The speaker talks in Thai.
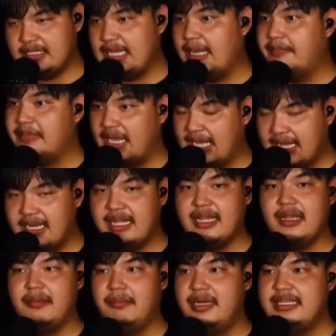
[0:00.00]
อยากทำอย่างนั้
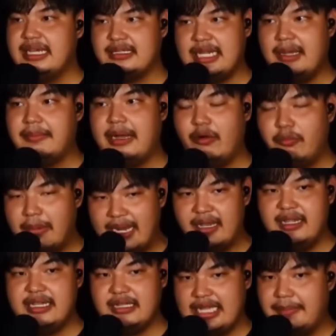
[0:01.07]
นน่ะมึงอยากทำเอา
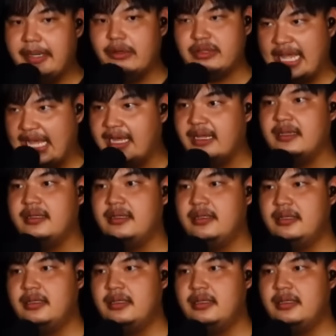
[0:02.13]
มันหรืออยากทำเอาตัง